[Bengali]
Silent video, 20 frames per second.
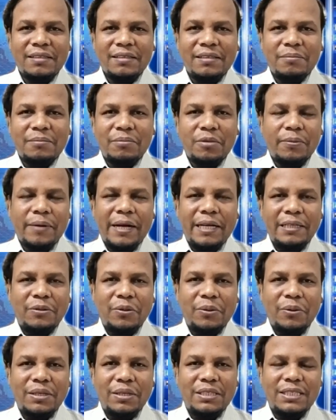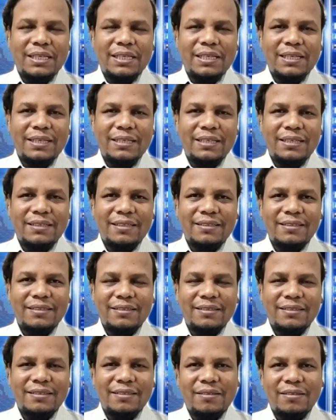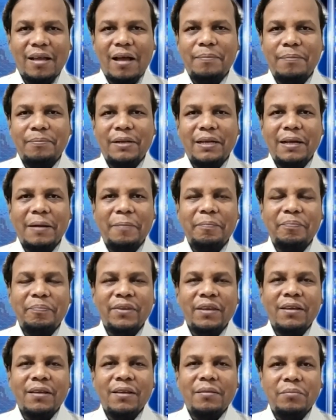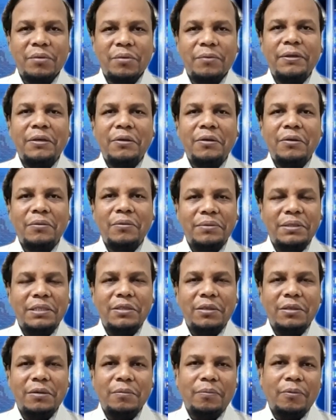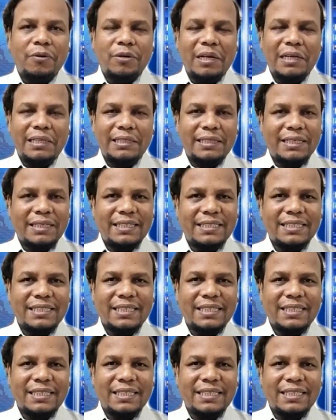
প্রবাহিত হয়েছে তা আপনারা বিভিন্ন ভিডিও পোর্টালে দেখেছেন